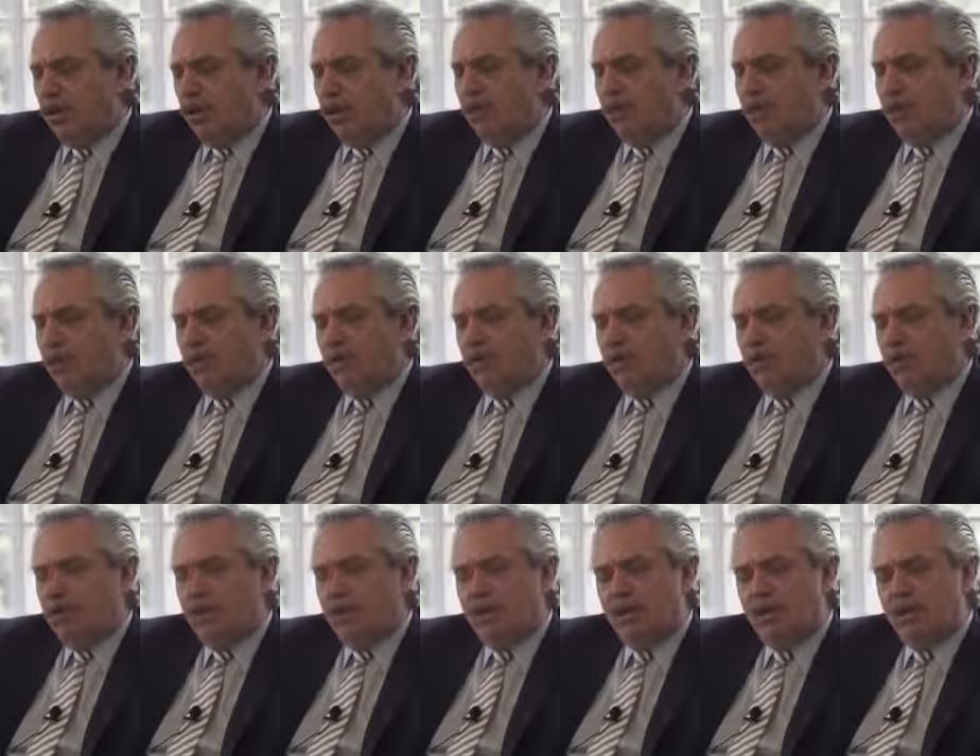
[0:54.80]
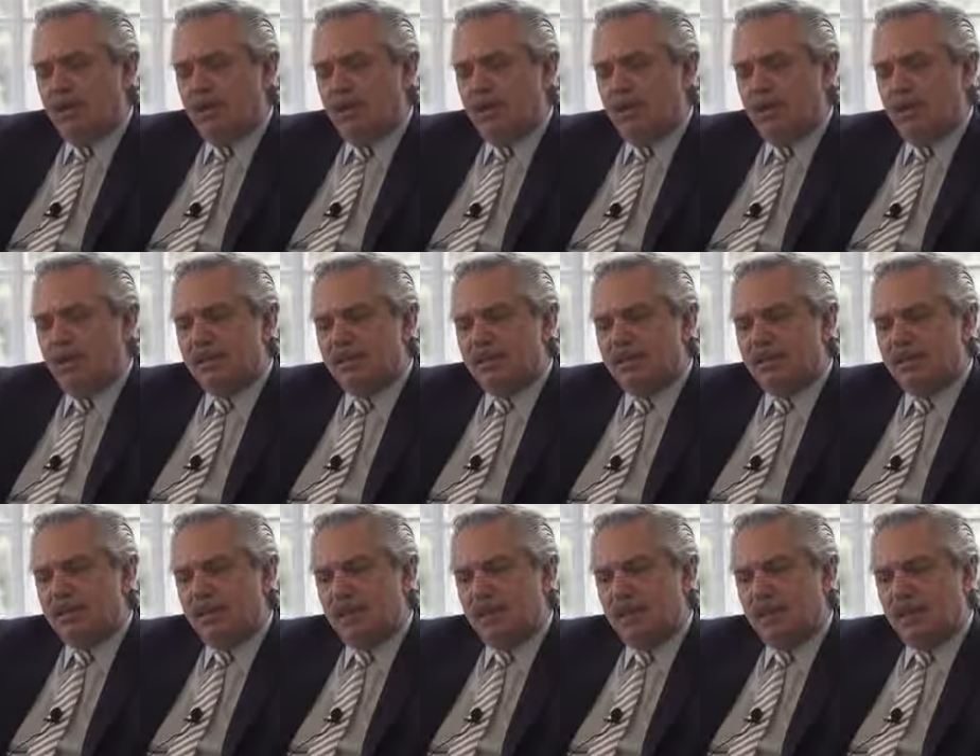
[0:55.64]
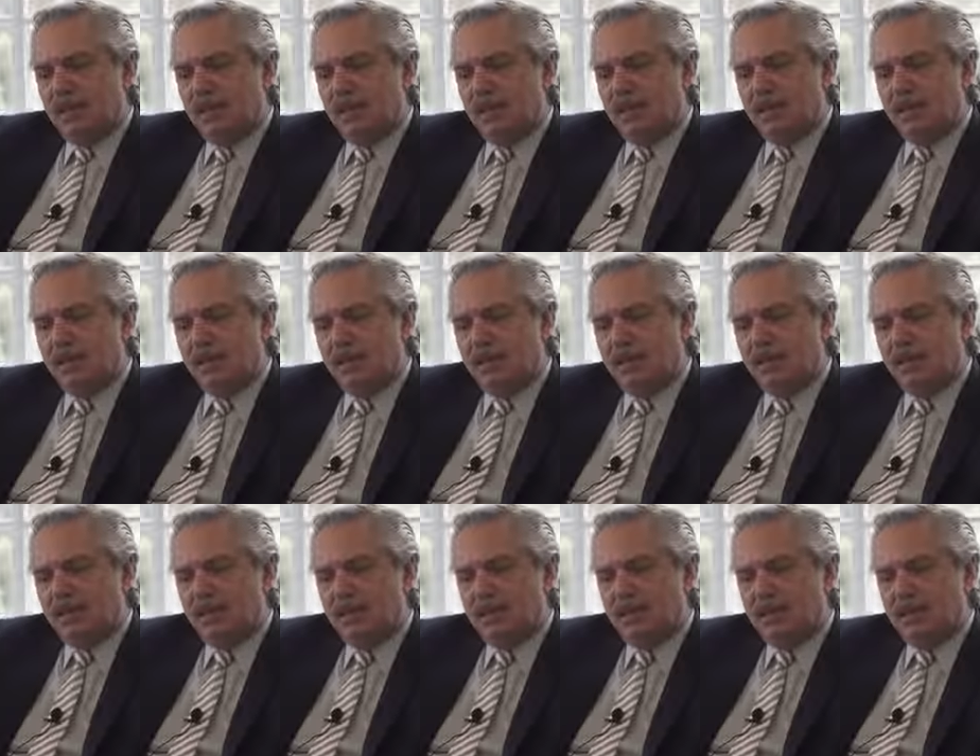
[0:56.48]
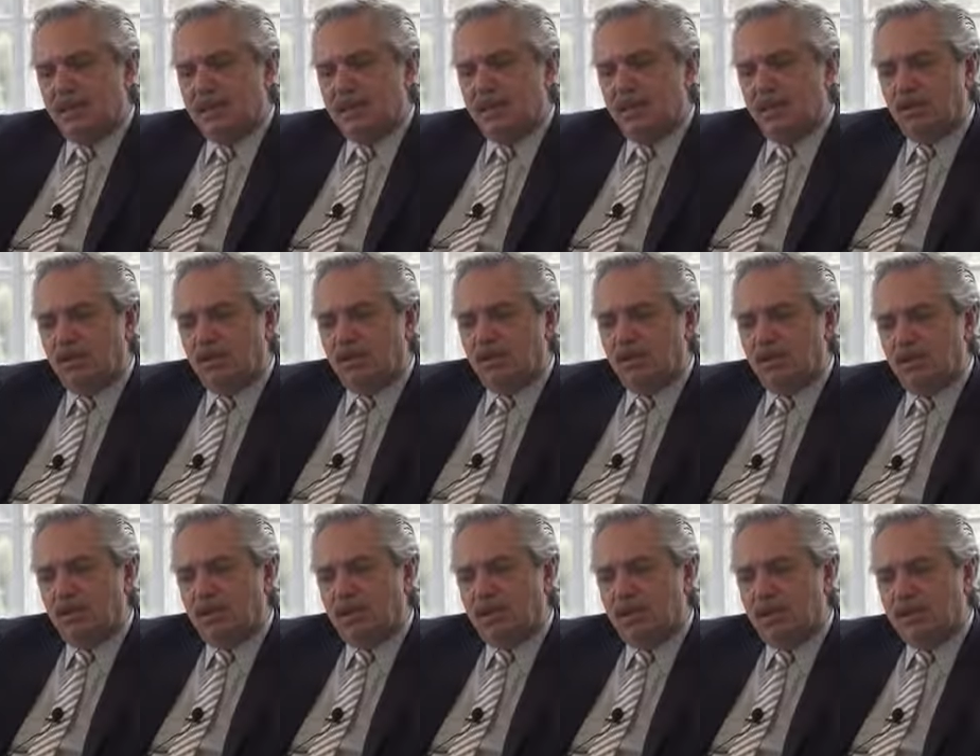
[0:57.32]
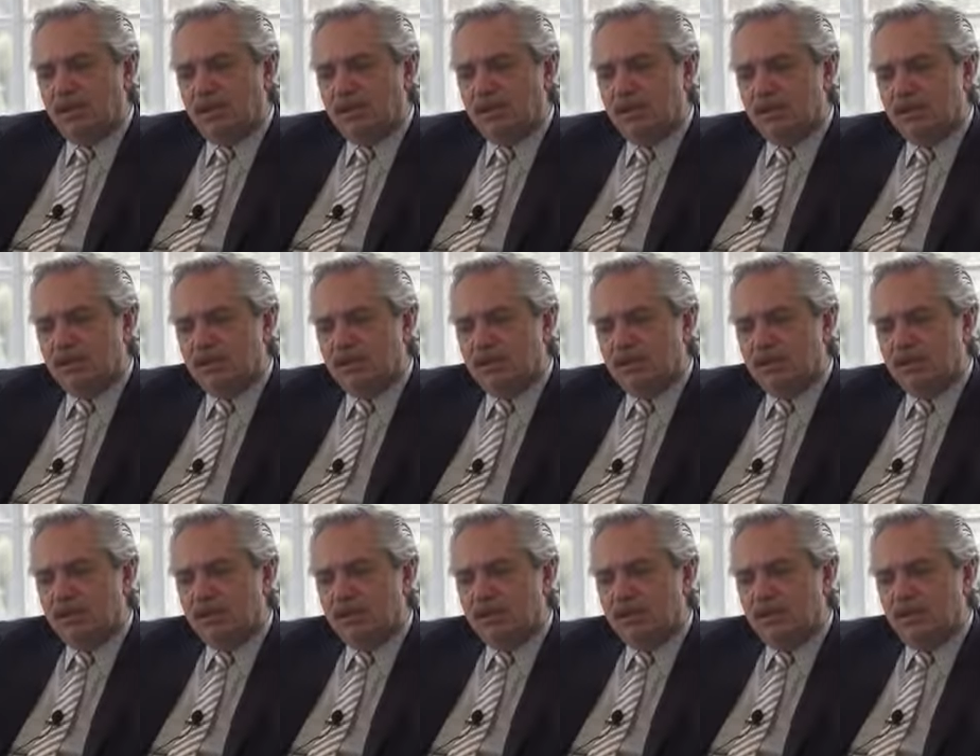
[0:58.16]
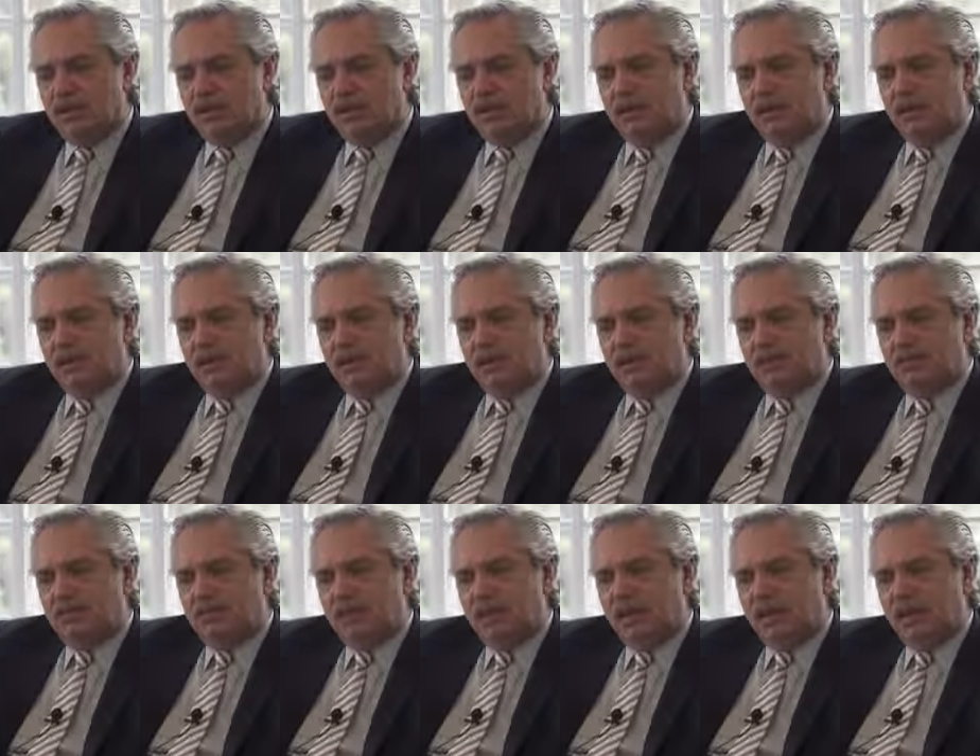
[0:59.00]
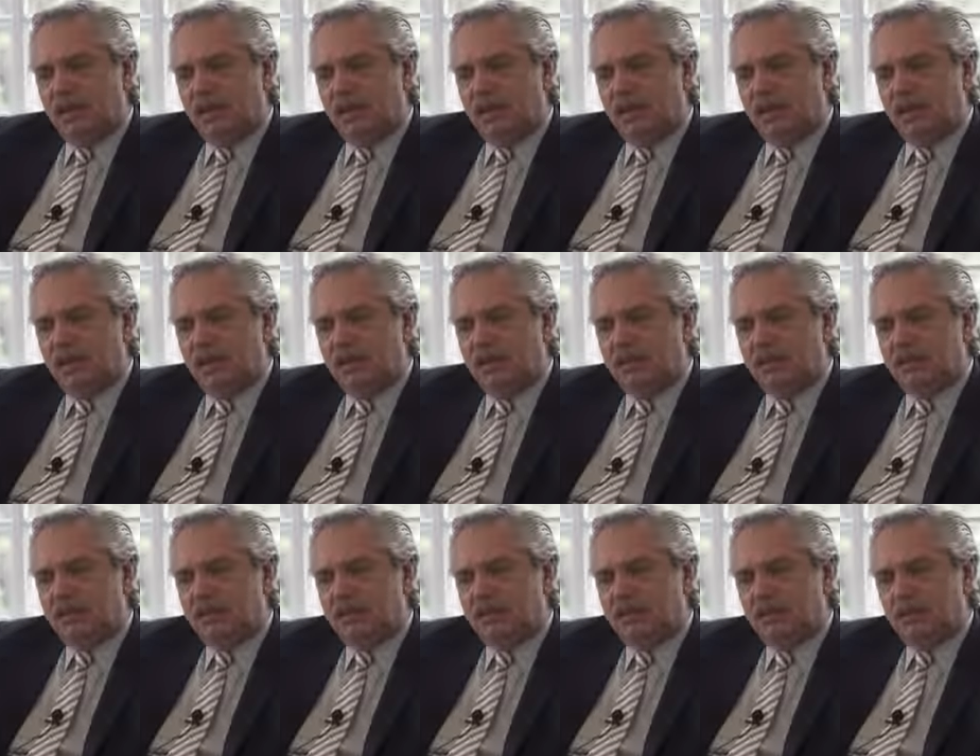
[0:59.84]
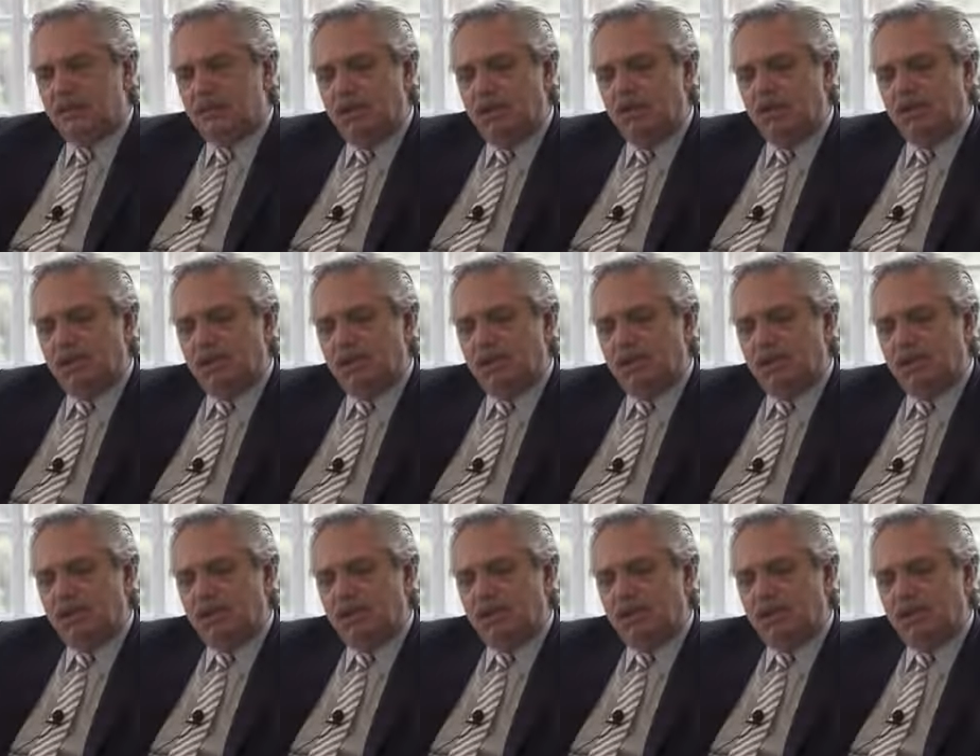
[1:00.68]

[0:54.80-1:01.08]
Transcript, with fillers: Una, una serie que tiene ya dos temporadas, con Michael Douglas que se llama el